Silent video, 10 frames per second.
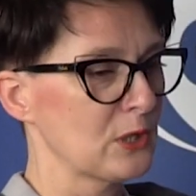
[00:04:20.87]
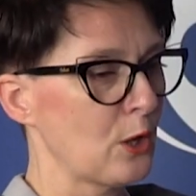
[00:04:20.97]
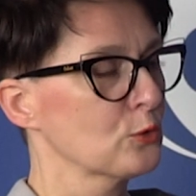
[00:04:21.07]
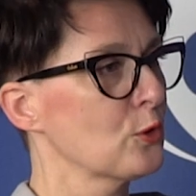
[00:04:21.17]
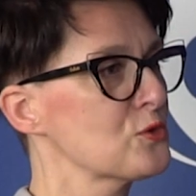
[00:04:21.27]
dla
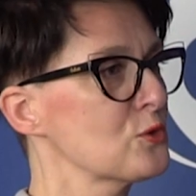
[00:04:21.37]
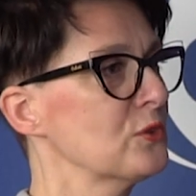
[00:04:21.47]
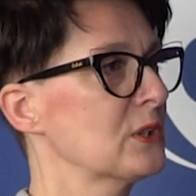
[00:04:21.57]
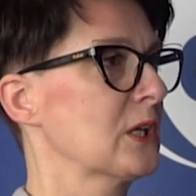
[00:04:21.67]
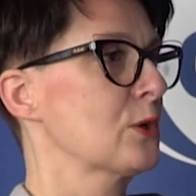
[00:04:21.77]
hodowców
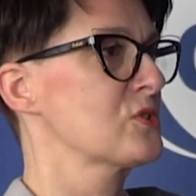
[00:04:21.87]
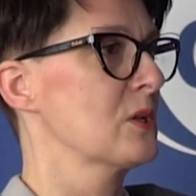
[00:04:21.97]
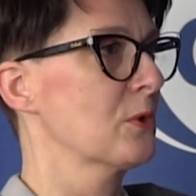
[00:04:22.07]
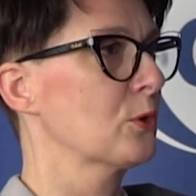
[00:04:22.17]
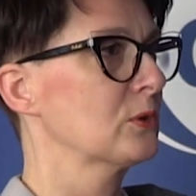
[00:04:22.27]
i takiego
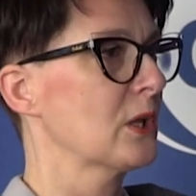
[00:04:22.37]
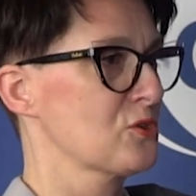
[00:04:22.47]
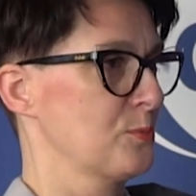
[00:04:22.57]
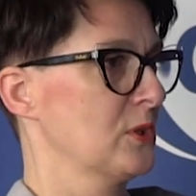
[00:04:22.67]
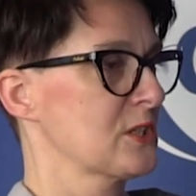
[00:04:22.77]
samego dla
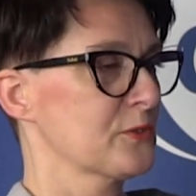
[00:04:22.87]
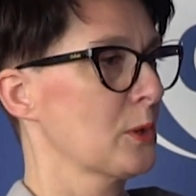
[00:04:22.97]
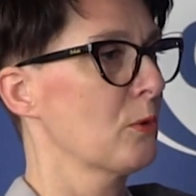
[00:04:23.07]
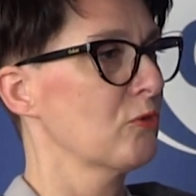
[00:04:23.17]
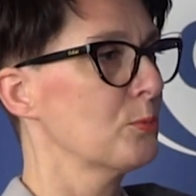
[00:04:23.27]
gospodarstw
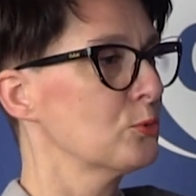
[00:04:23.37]
domowych, bo